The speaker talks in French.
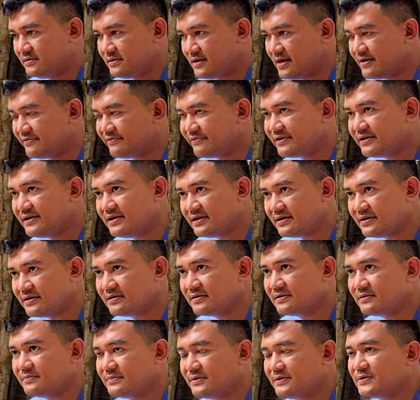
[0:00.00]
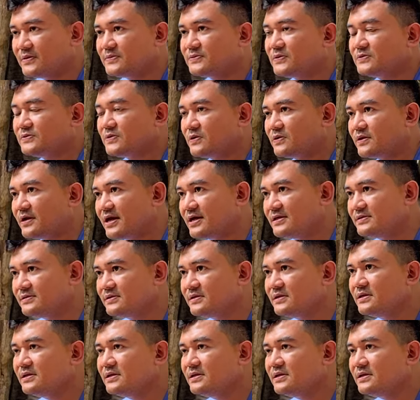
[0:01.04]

avril 1975,